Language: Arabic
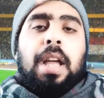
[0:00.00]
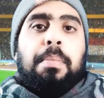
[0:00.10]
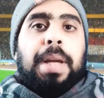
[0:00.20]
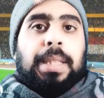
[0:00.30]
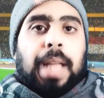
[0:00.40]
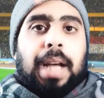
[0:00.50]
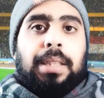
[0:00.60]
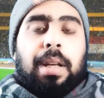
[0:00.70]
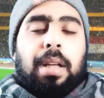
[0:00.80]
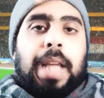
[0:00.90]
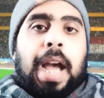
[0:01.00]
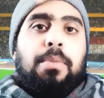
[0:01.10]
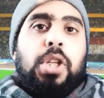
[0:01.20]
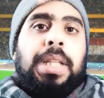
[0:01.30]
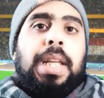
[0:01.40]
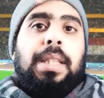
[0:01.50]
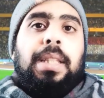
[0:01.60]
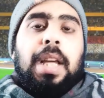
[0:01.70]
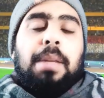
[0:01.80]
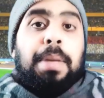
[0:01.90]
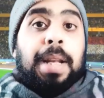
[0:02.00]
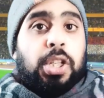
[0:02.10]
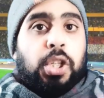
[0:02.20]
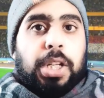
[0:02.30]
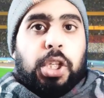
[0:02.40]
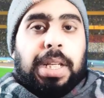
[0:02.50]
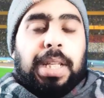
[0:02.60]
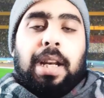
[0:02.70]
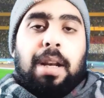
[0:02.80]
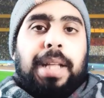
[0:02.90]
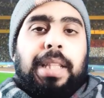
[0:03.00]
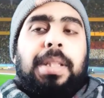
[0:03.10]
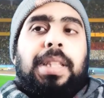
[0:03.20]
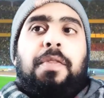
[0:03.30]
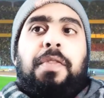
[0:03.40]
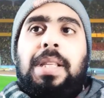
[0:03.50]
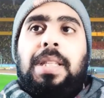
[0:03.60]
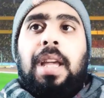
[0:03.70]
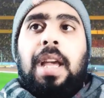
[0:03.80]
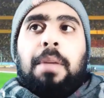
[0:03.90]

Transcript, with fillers: باتحاد رياضي عام جديد بلجنه جديده للمكتب التنفيذي